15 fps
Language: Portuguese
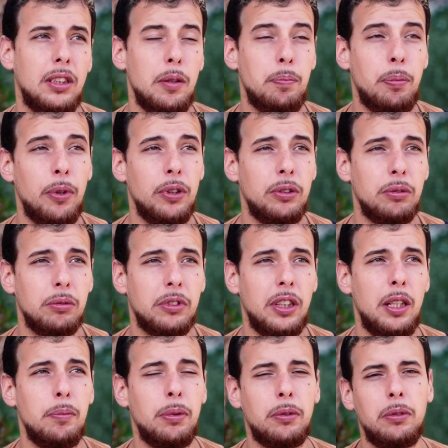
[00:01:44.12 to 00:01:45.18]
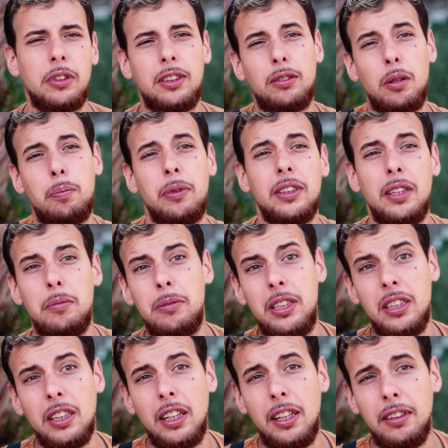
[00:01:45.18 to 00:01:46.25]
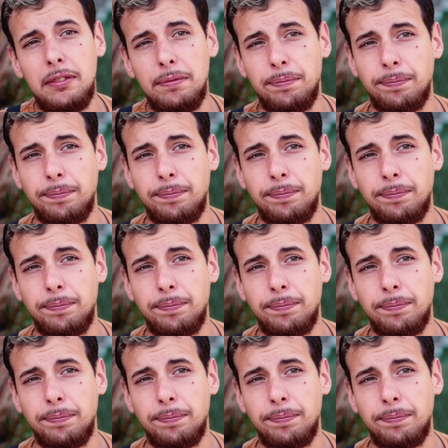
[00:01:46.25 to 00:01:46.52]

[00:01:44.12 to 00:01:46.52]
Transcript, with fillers: Depois de um tempo aconteceu a pandemia, né?